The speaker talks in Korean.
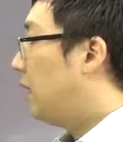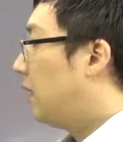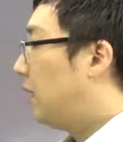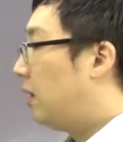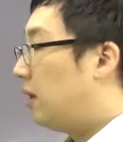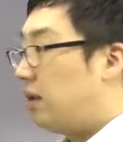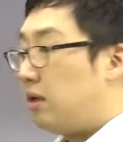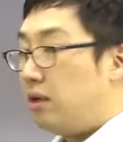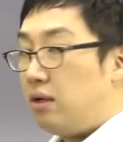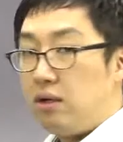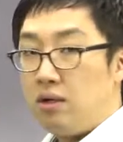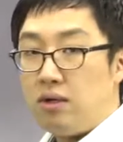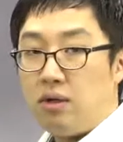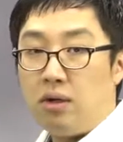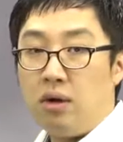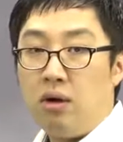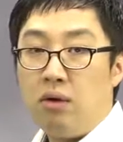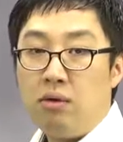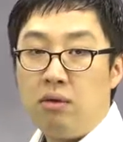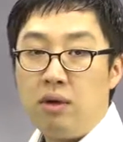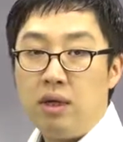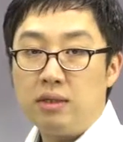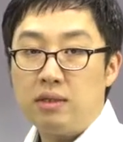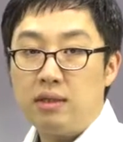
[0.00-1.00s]
어,
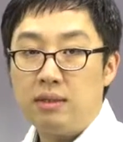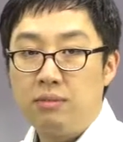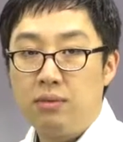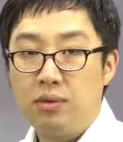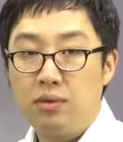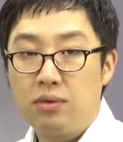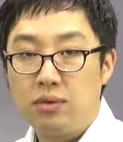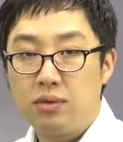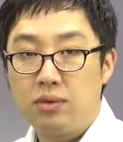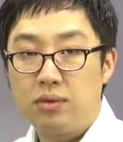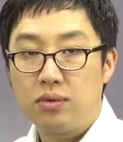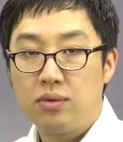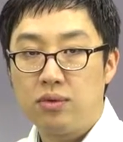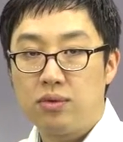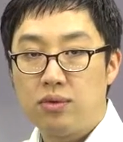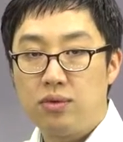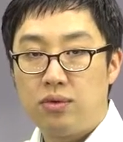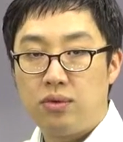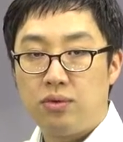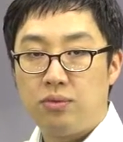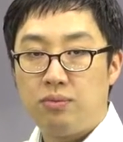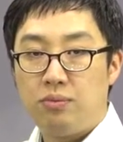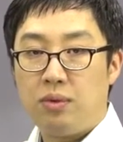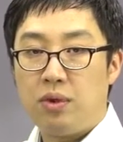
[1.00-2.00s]
영화 제목으로도
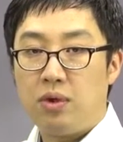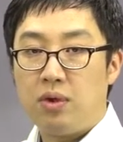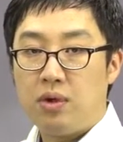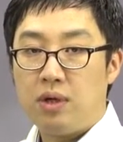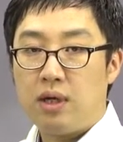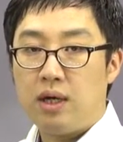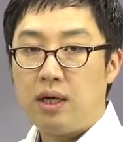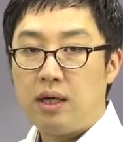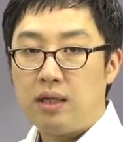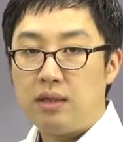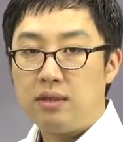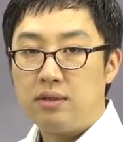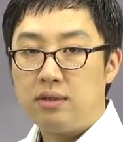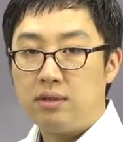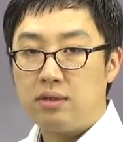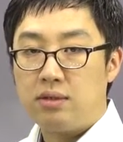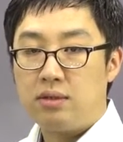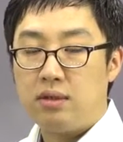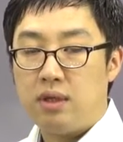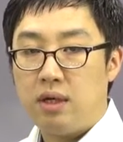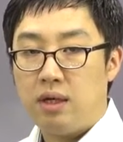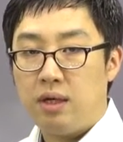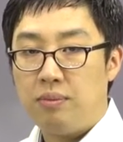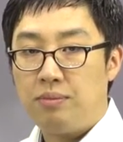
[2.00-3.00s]
유명한
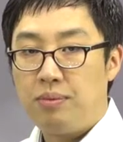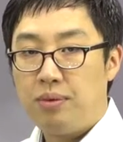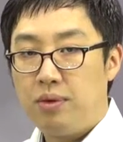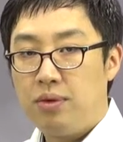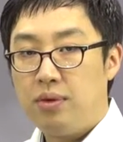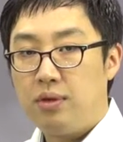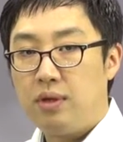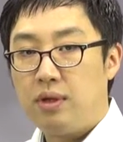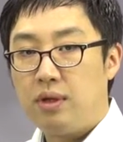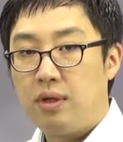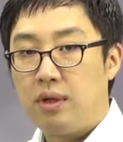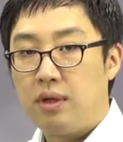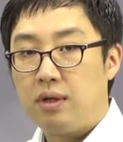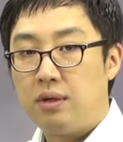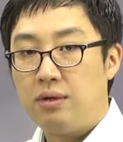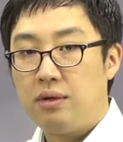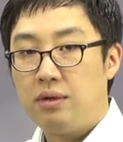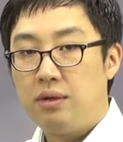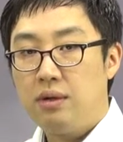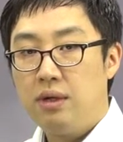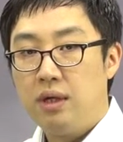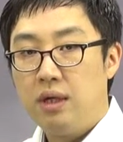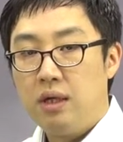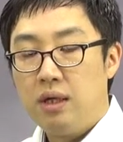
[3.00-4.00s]
어,
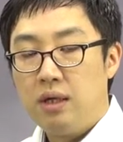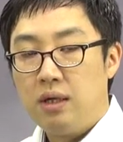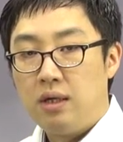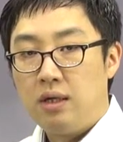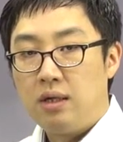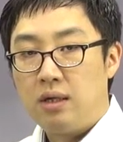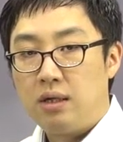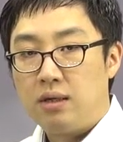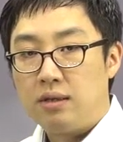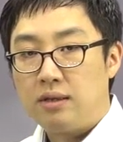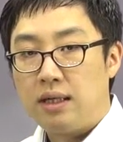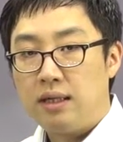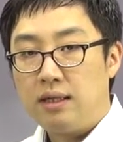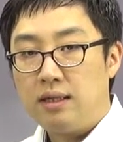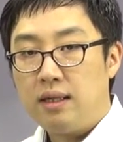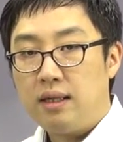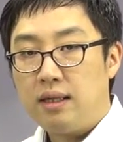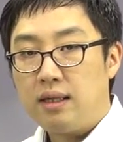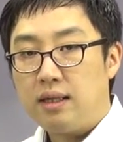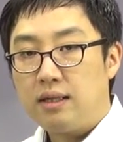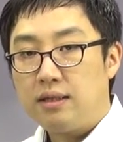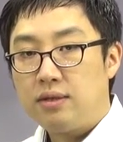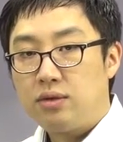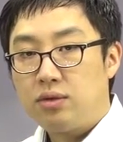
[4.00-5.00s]
표현인데요 어,
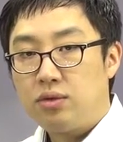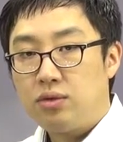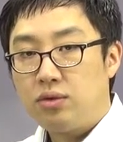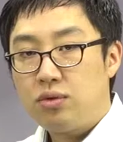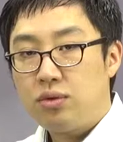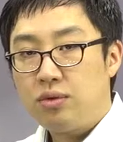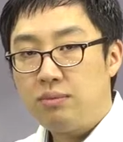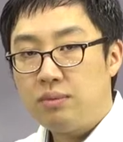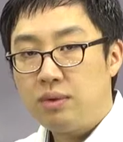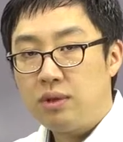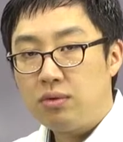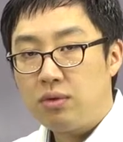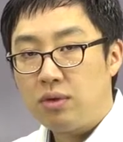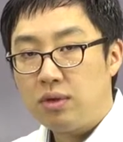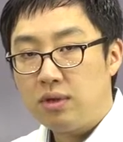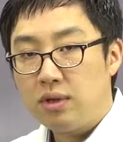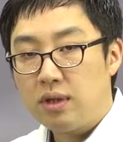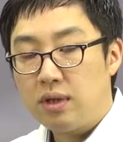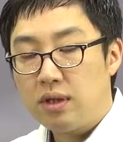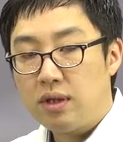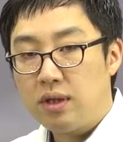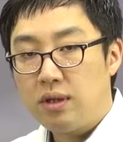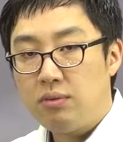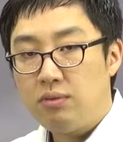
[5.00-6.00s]
상대에게 춤을
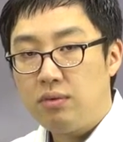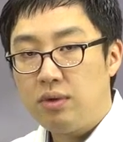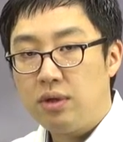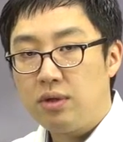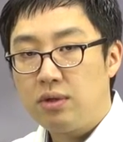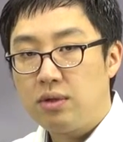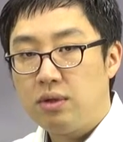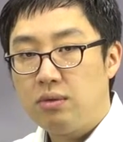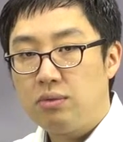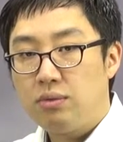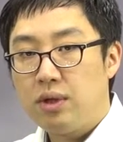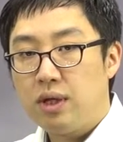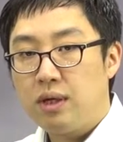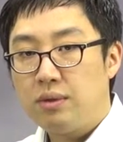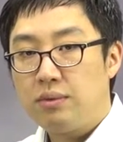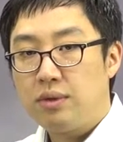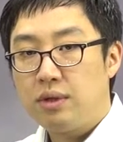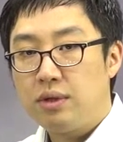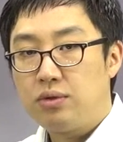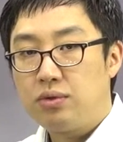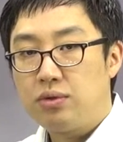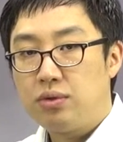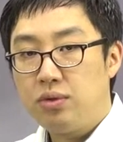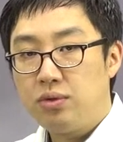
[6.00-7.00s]
권하기 위해서 우리
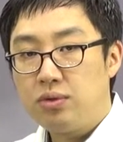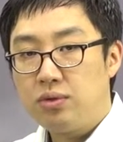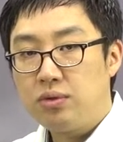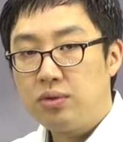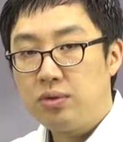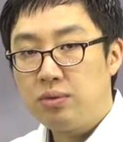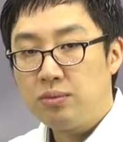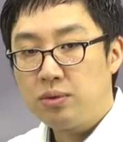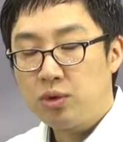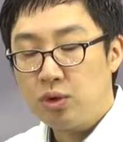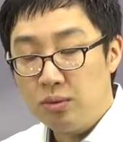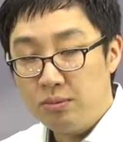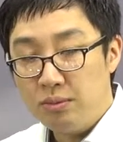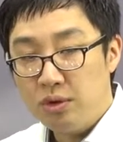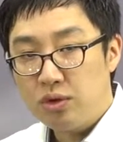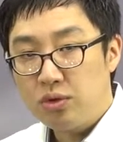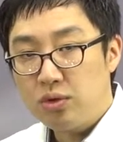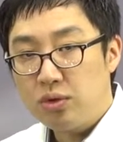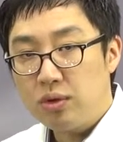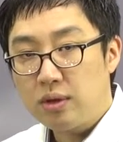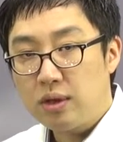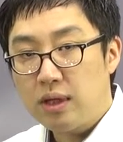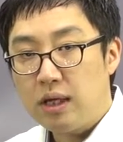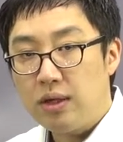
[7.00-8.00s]
함께 출, 춤을
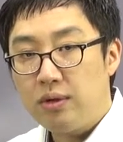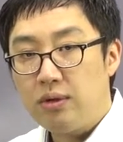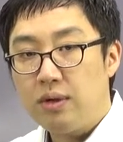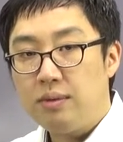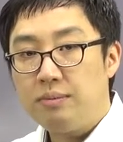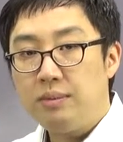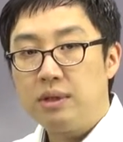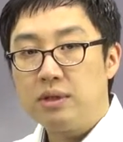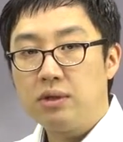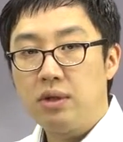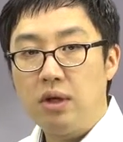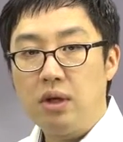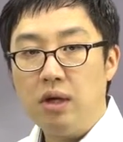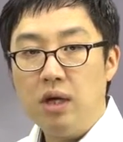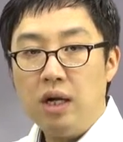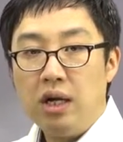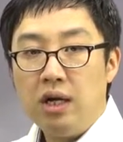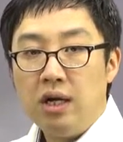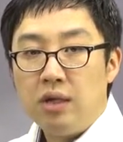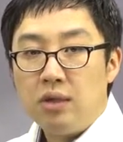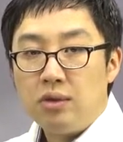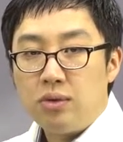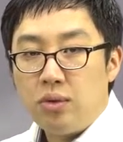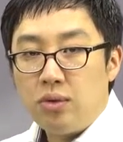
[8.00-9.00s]
출까요 하면서
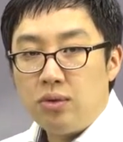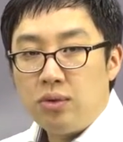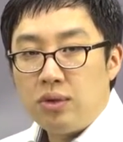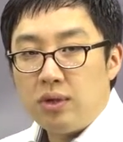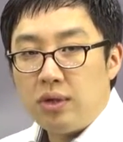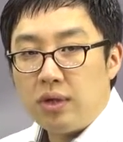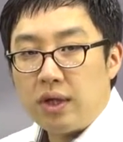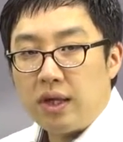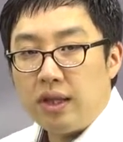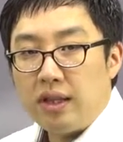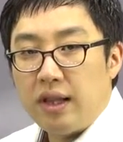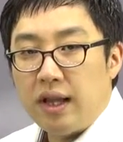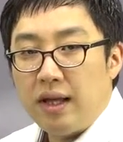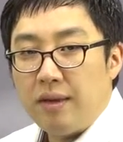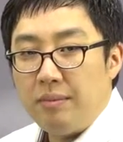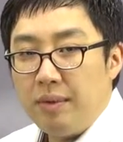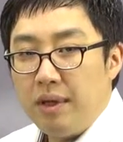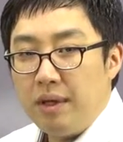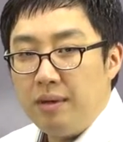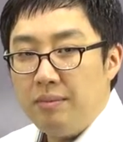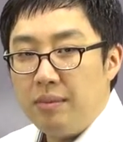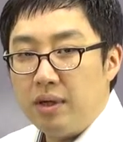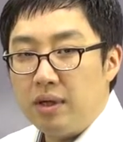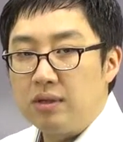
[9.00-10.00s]
손을 이렇게
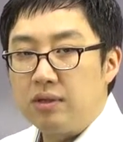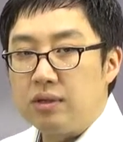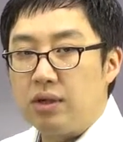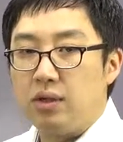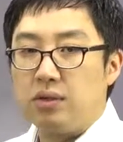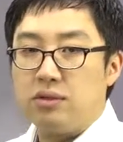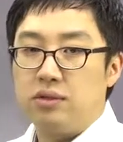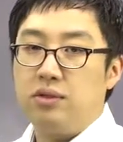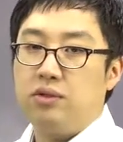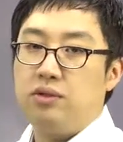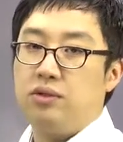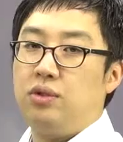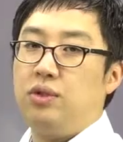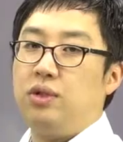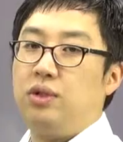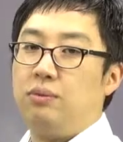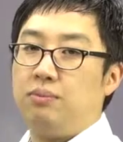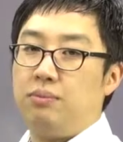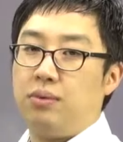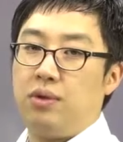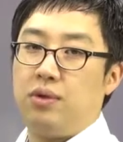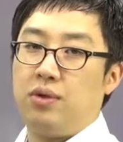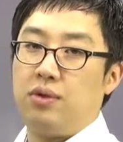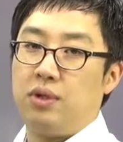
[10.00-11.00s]
내밀면서 쓸 수 있는
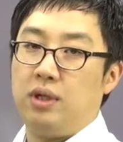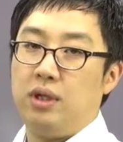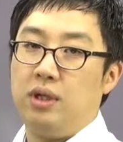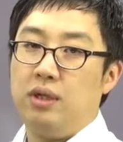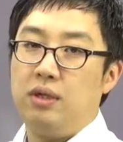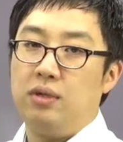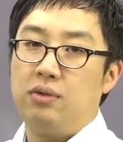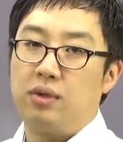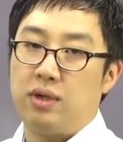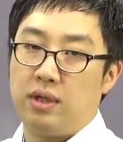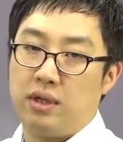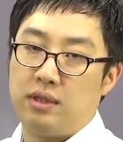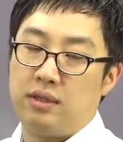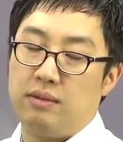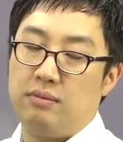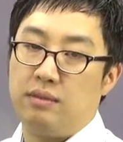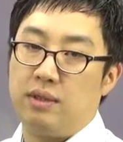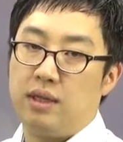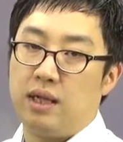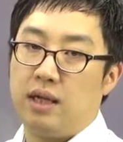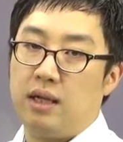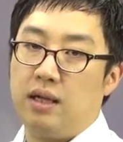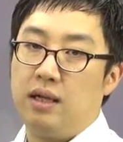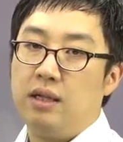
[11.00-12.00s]
표현이
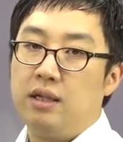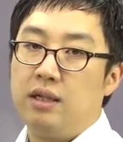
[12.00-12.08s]
되겠습니다.